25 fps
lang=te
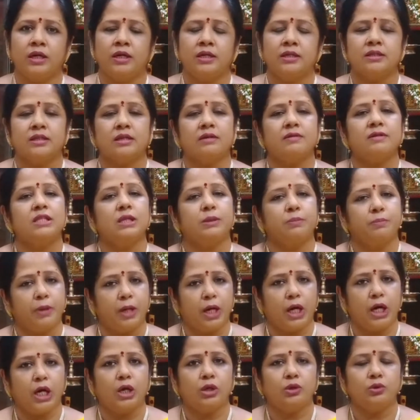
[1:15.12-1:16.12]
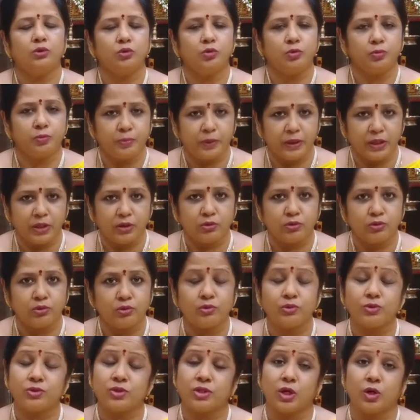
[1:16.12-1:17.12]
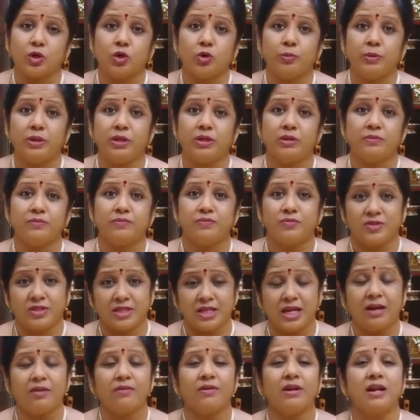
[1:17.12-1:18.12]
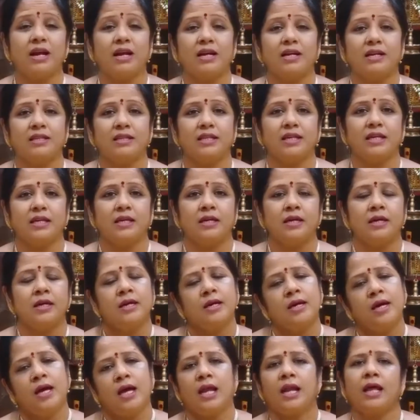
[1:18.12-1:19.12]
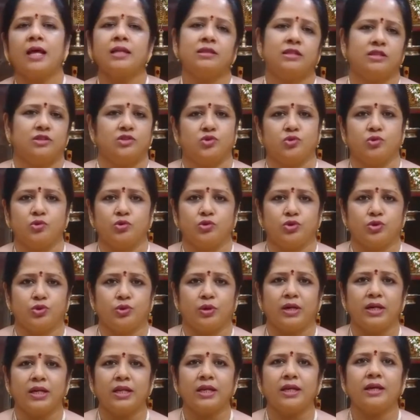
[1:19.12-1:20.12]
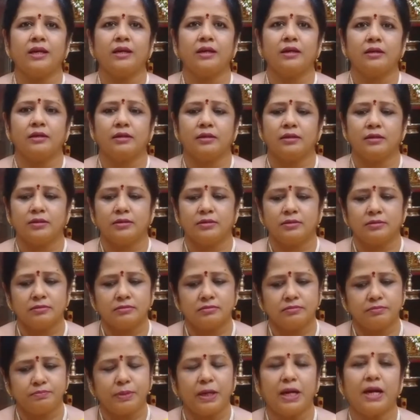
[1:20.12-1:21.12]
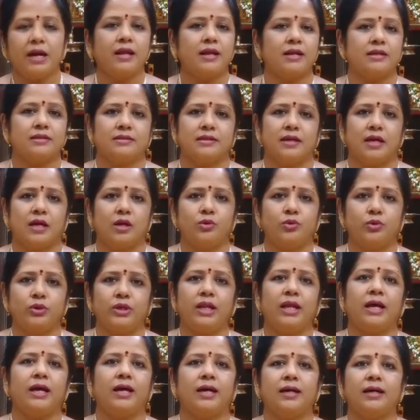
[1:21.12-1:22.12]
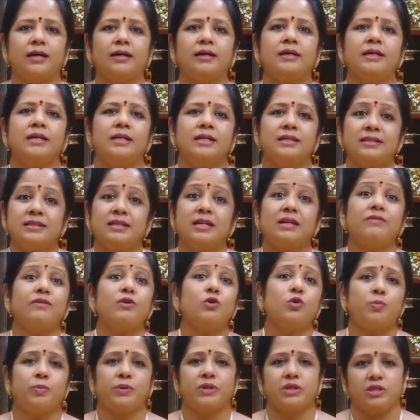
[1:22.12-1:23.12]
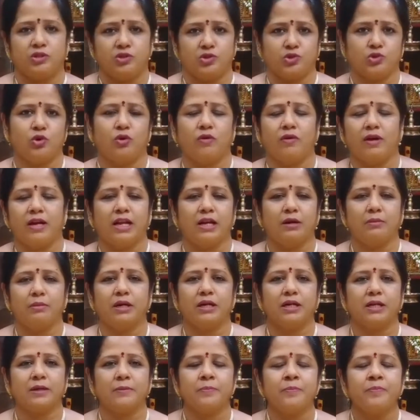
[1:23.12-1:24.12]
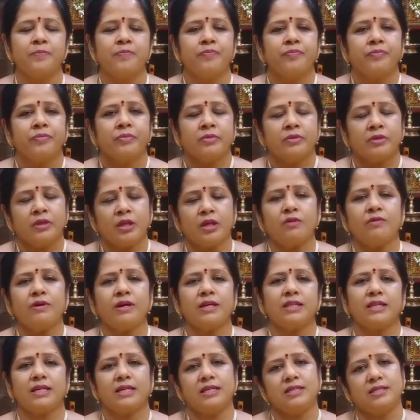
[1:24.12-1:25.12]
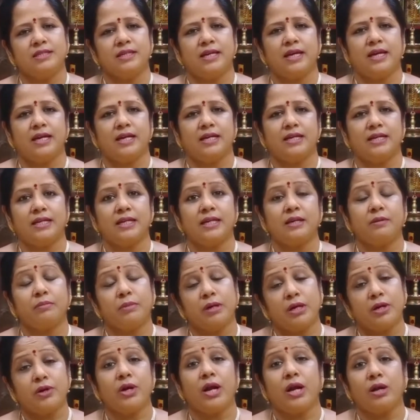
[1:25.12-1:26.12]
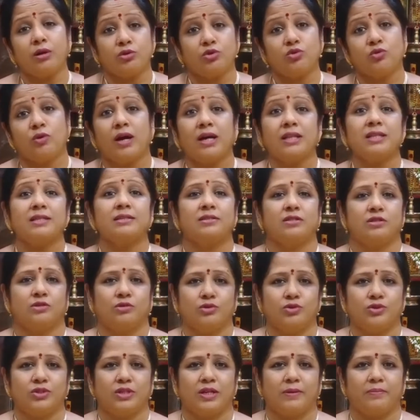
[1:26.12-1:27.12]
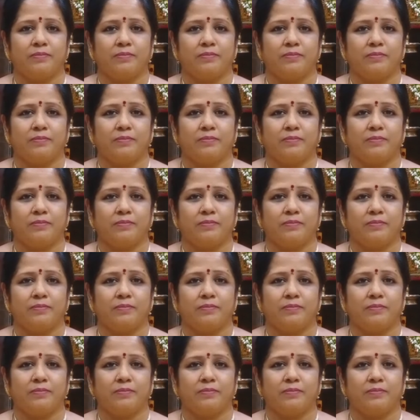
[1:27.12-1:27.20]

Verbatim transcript: తర్వాత పాలు పెరుగు సగ్గుబియ్యం జావ లాంటిది అలా తీసుకోవచ్చు అంటే పళ్ళ రసాలు ఇలా ద్రవ రూపం తీసుకోవాలన్నమాట తర్వాత ఏం చేయాలంటే మరునాడు ద్వాదశి రోజున